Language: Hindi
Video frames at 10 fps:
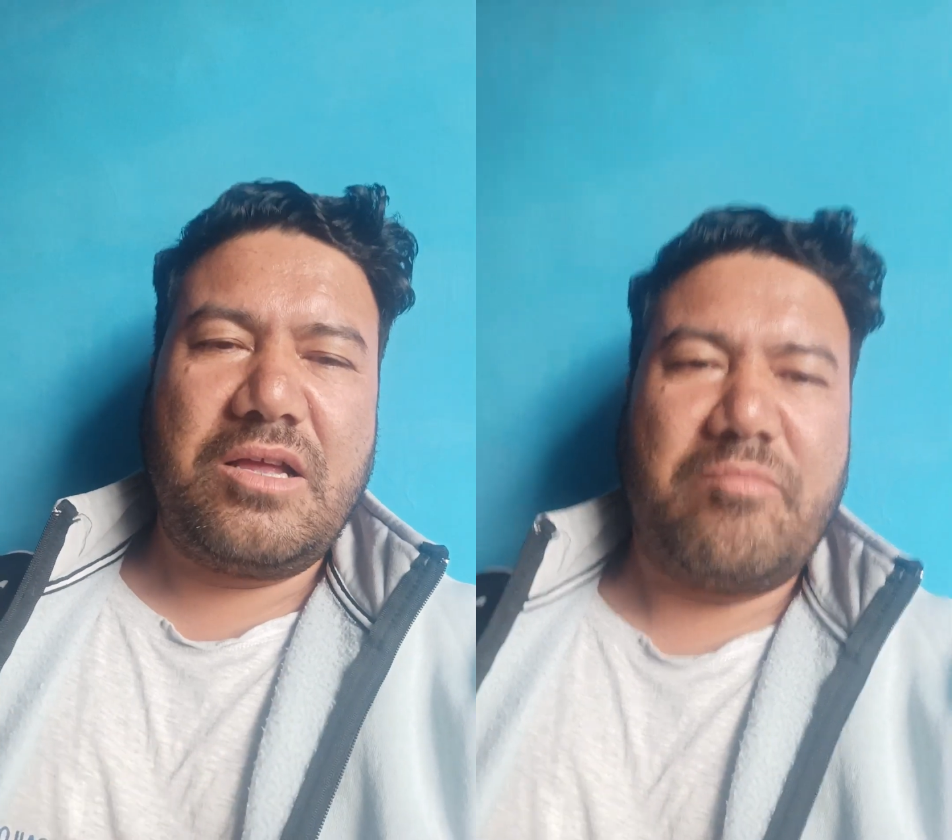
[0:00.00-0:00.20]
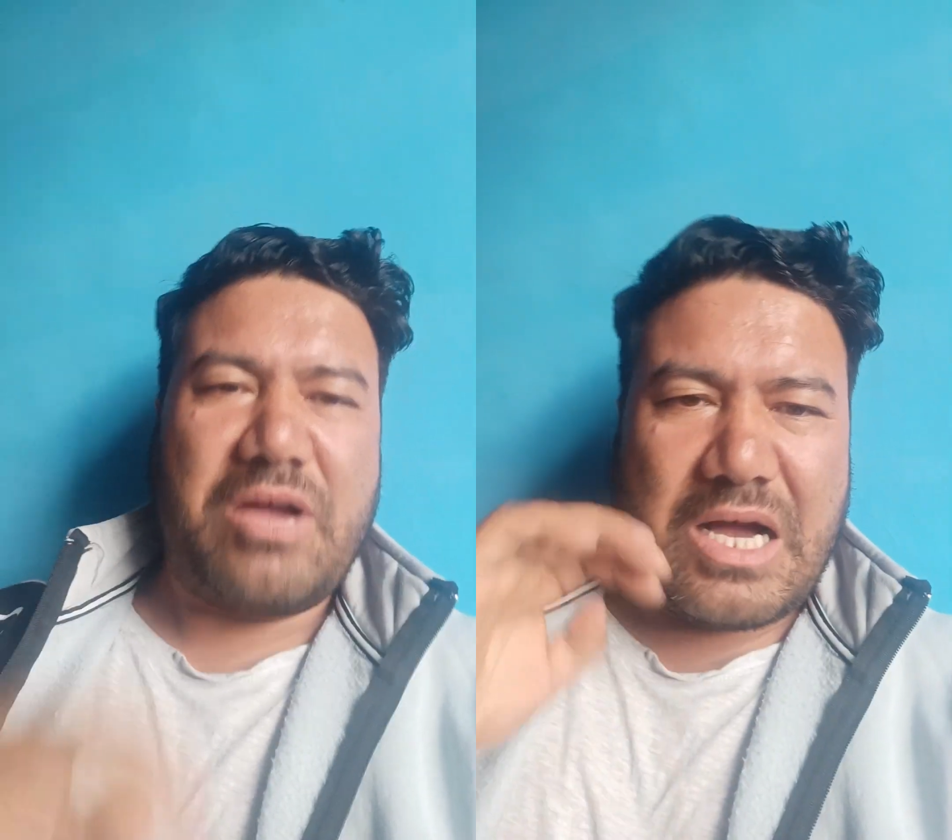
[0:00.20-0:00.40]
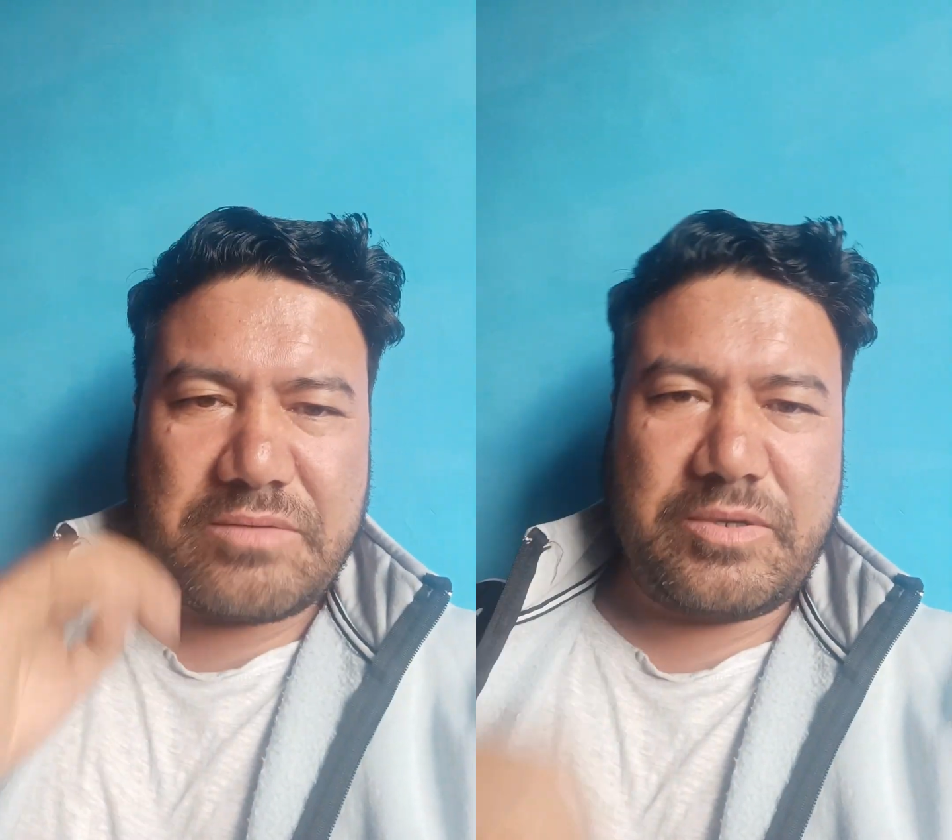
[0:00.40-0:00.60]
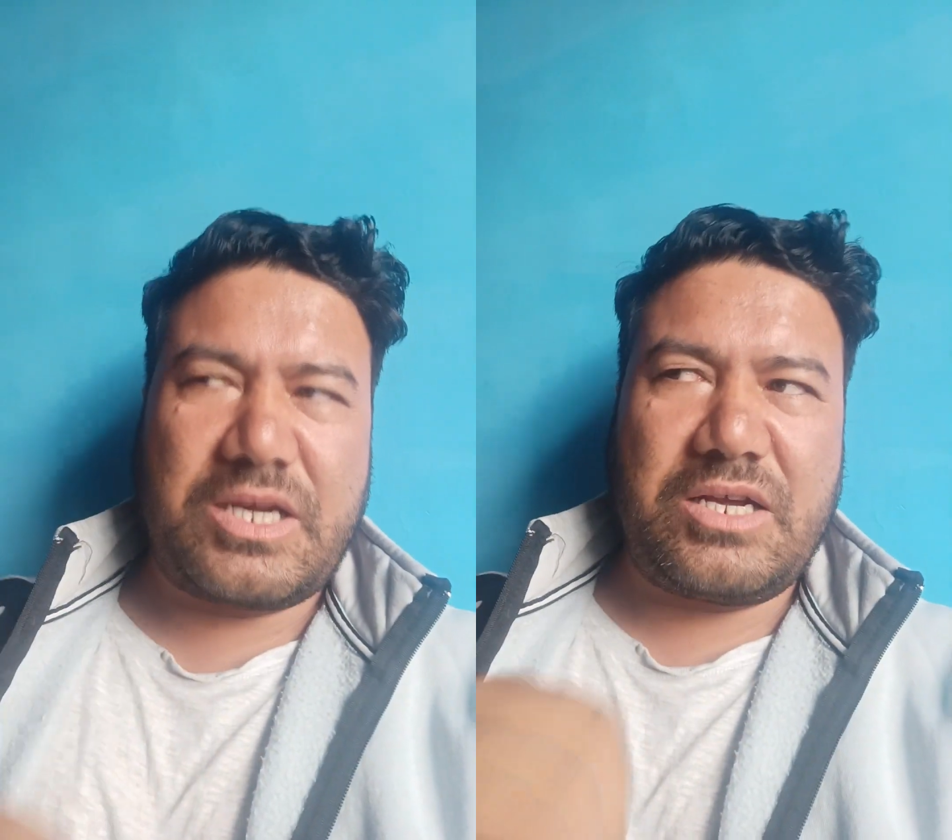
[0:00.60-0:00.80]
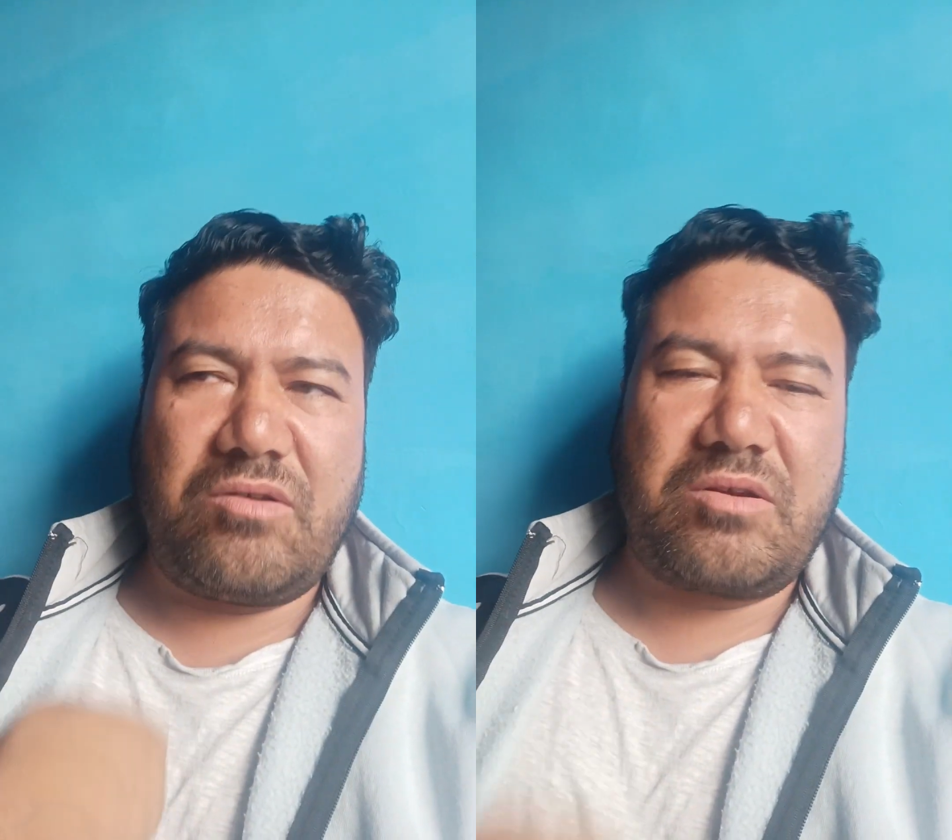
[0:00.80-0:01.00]
मैं आज भी
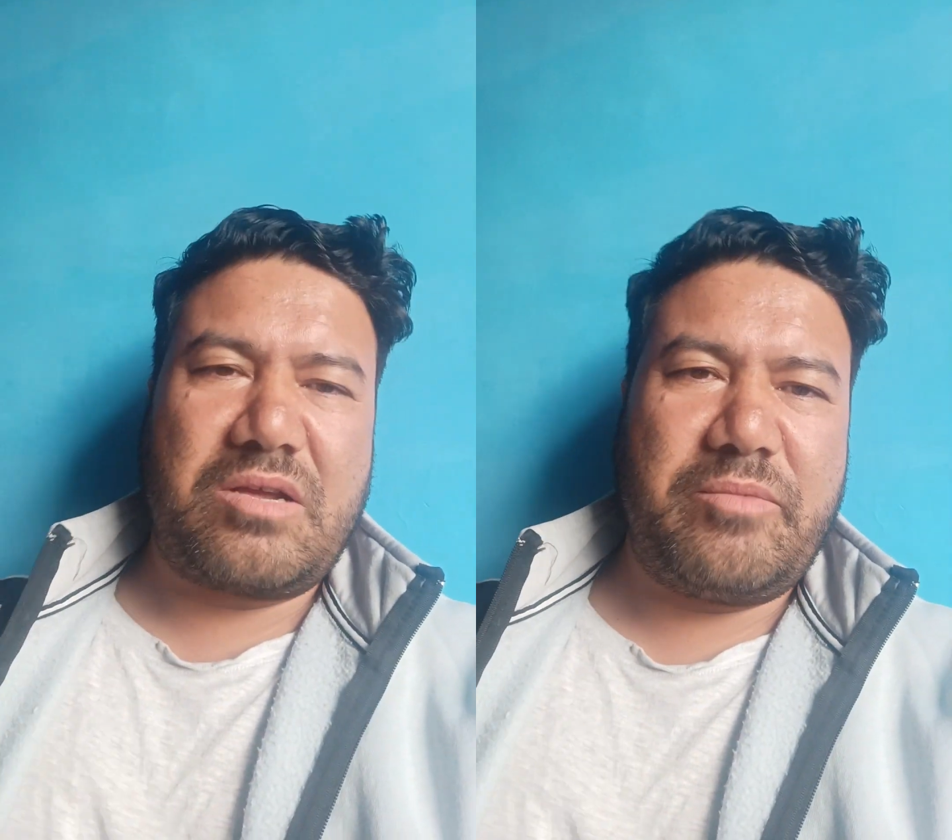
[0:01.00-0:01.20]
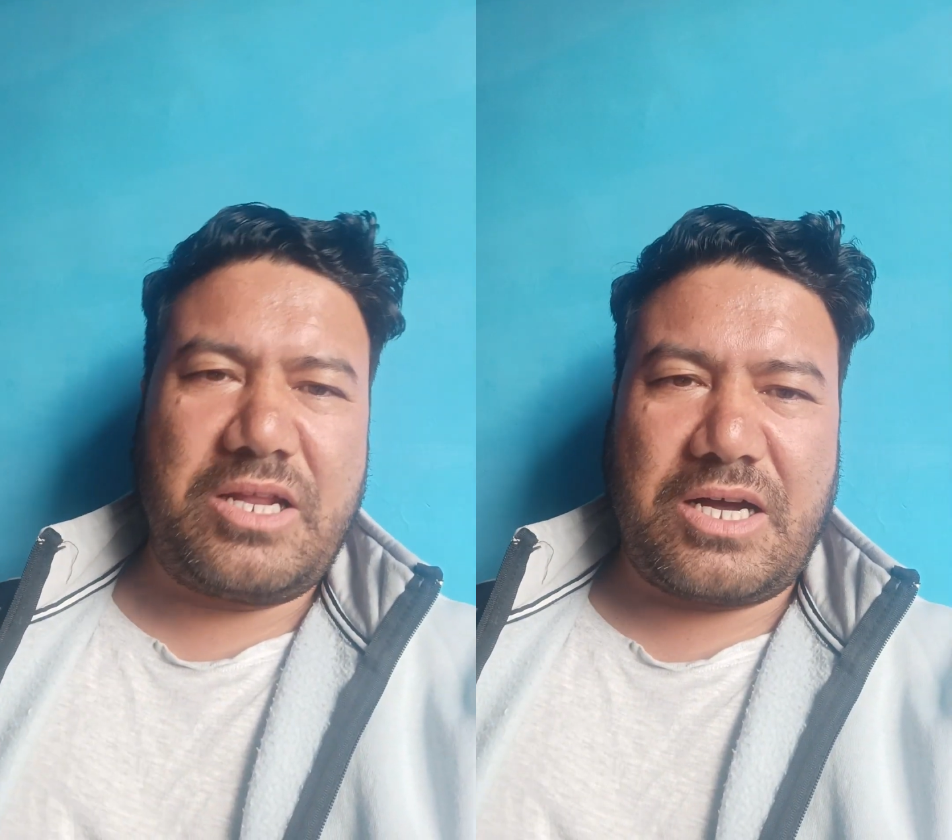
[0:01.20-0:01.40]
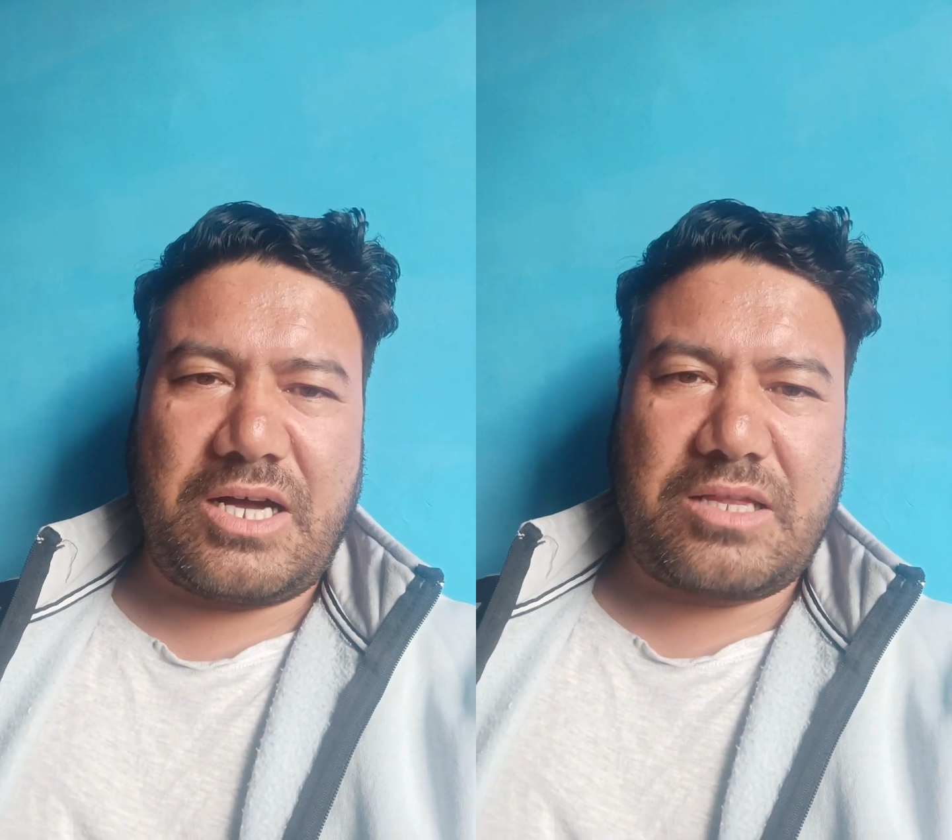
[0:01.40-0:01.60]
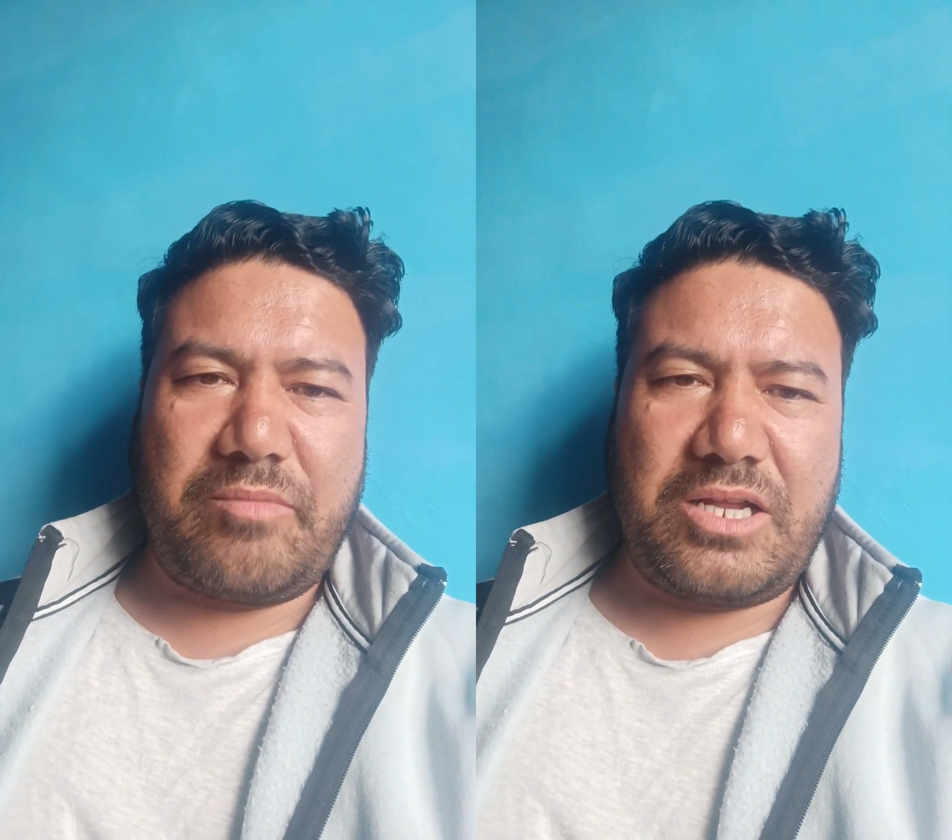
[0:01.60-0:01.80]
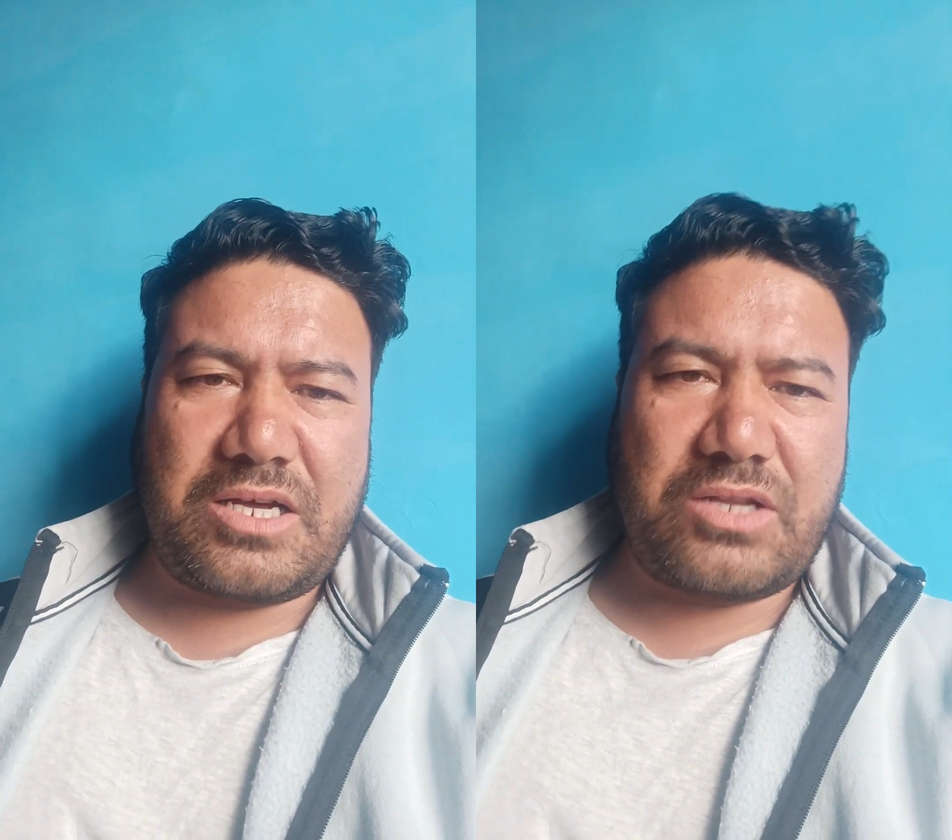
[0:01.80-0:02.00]
कह रहा हूँ कि मैंने कहा था मैं इनका